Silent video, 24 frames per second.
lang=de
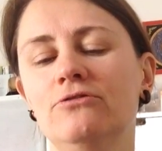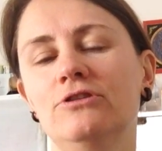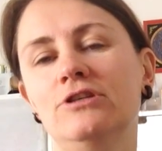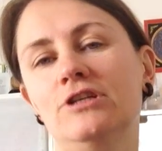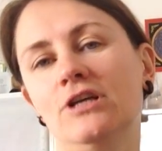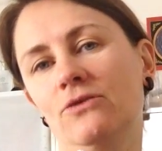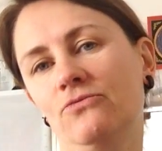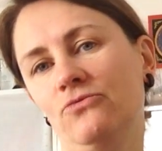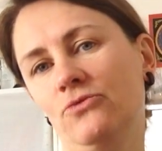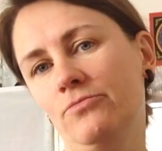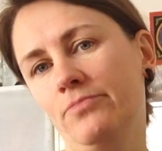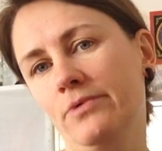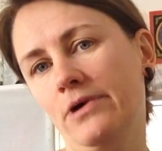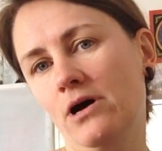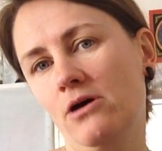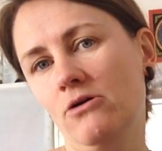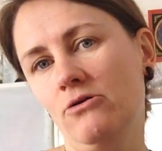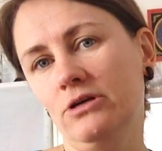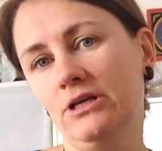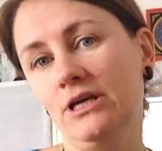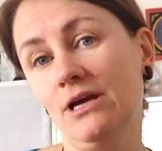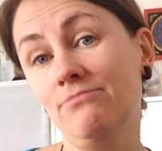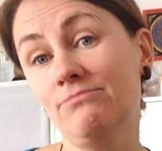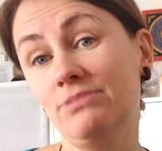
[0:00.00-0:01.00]
Und dafür
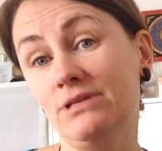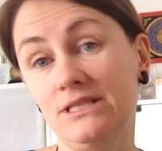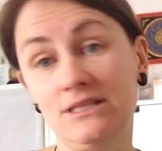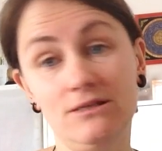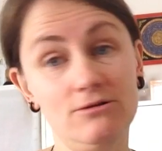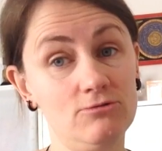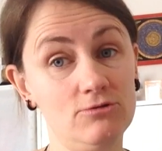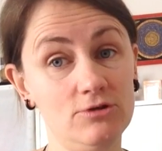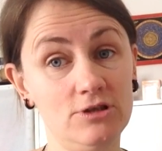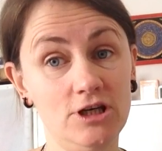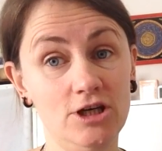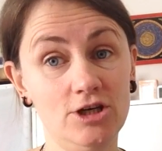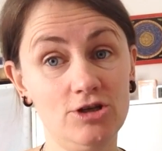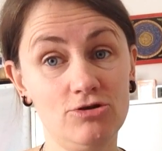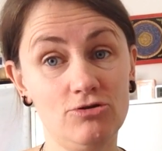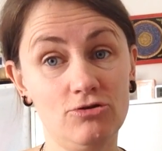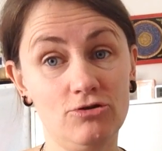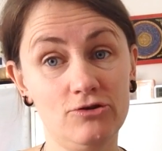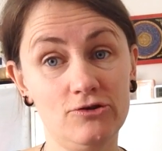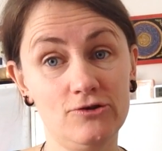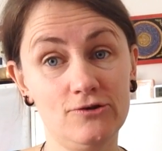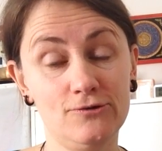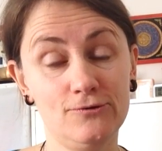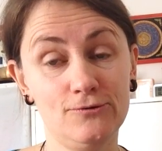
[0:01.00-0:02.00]
brauche ich ein bisschen
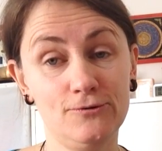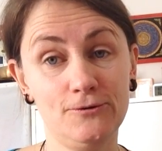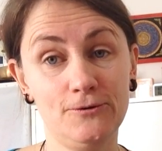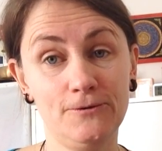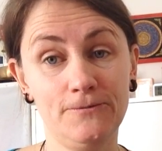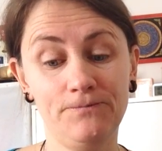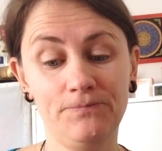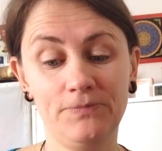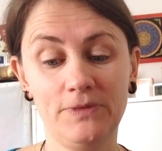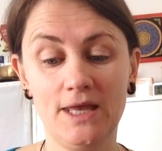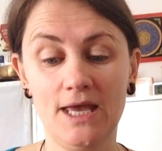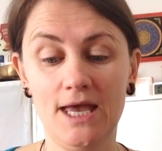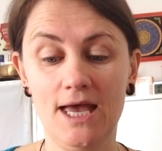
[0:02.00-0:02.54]
Unterstützung.